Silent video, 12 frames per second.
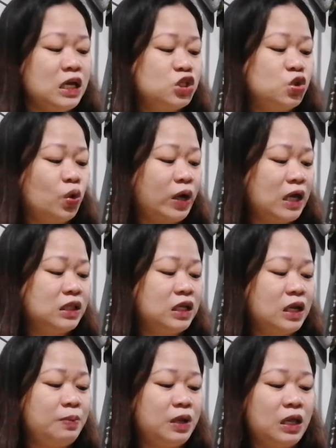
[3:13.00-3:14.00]
is yung
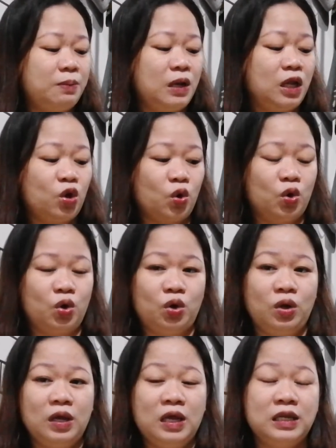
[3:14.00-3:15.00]
candy na binibili ko,
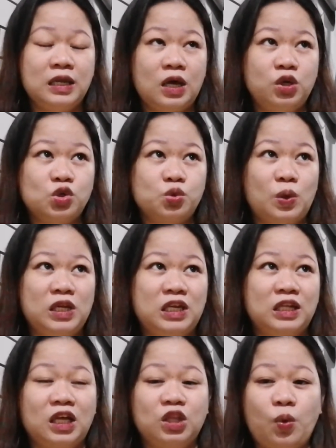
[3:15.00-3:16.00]
na usually
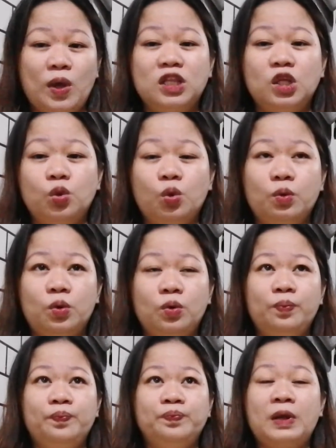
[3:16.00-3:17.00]
na tag 22
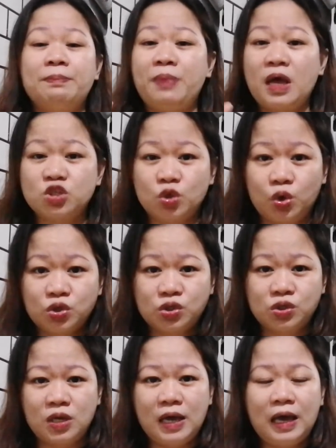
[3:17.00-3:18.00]

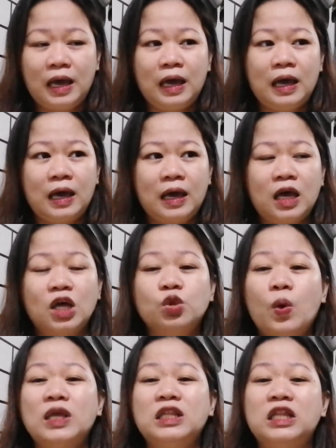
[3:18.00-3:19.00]
pesos, eh
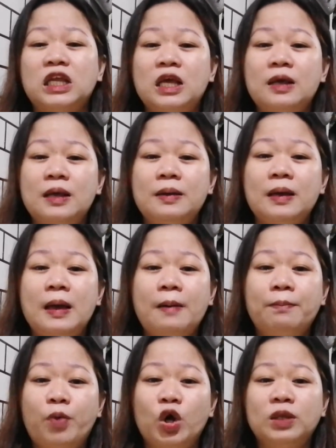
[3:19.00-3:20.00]
23.50
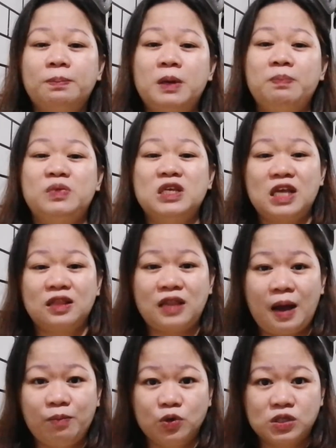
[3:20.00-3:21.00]

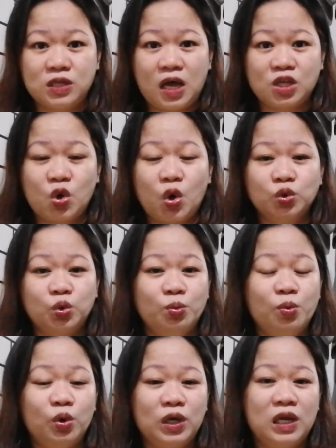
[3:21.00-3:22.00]
centavos na. So, ang
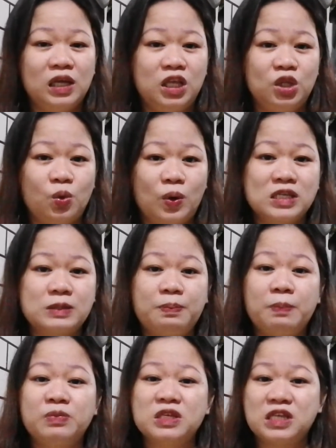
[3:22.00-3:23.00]
tubo ko na lang dito is
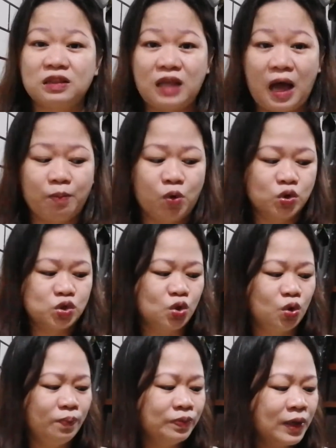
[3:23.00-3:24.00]
50 centavos.
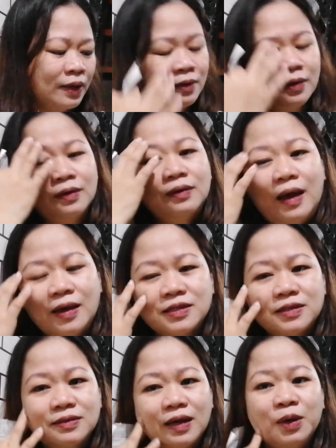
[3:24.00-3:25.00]
So,
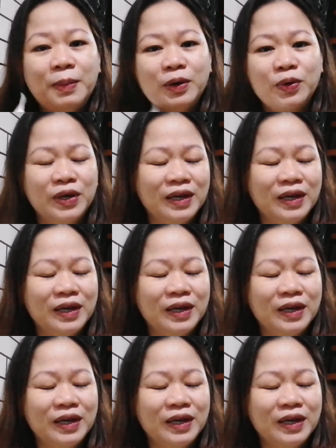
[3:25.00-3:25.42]
guys, ano ba yun?